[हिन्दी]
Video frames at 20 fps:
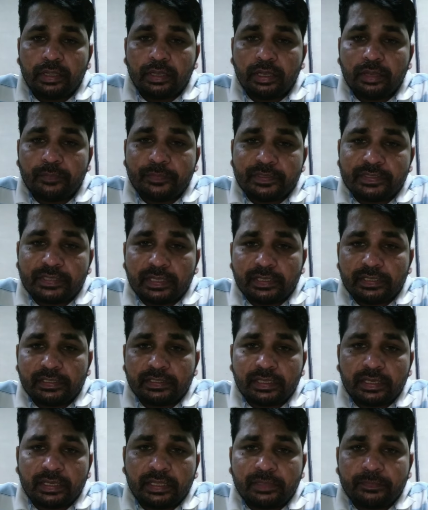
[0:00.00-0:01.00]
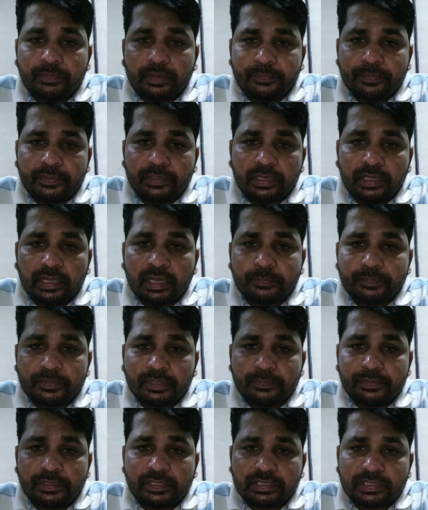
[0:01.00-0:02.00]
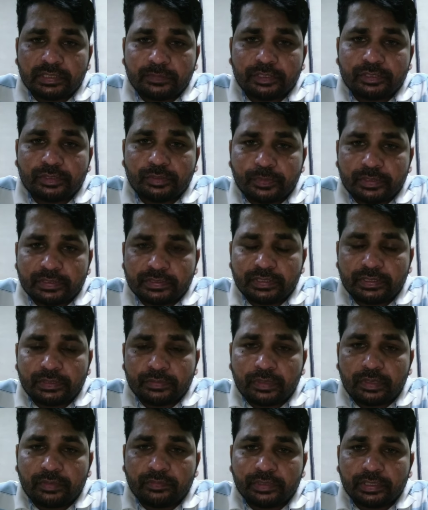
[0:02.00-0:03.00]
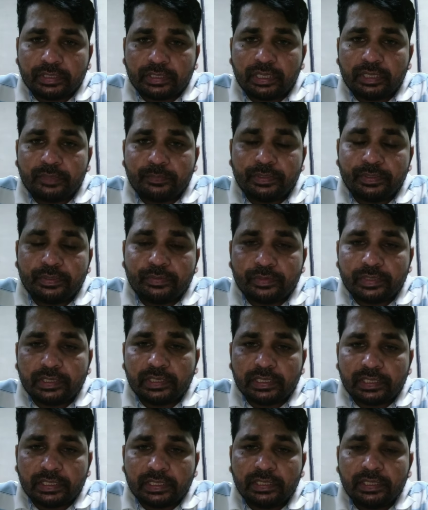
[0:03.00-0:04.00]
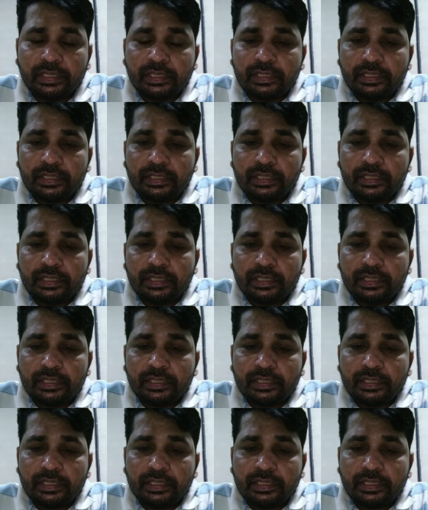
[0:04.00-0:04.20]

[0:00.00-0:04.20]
हमेशा की तरह एक बार फिर आप सभी के समक्ष उपस्थित हुआ हूँ एक नई वीडियो के लेके